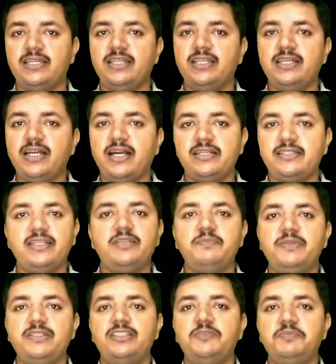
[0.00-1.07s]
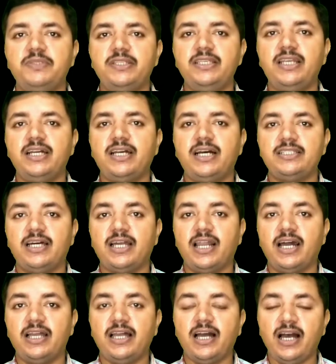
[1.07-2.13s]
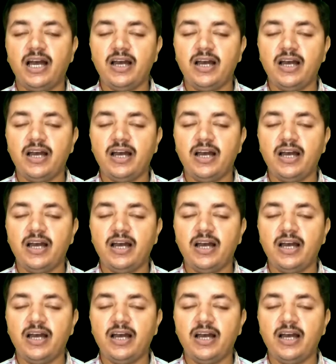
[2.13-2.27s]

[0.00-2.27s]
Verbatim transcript: जा रहा है कॉन्ट्रैक्ट बेसिस पे नहीं रखा जा रहा है